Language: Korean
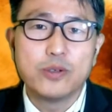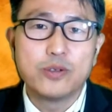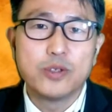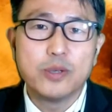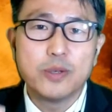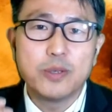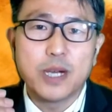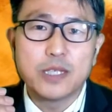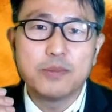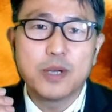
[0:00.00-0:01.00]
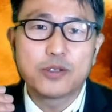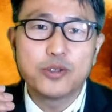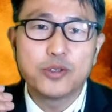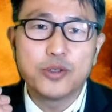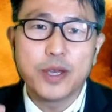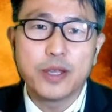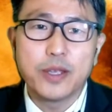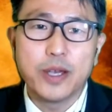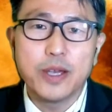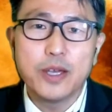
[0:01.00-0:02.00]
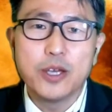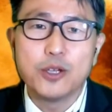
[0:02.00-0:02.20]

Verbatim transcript: 주님은 마지막 추수의 때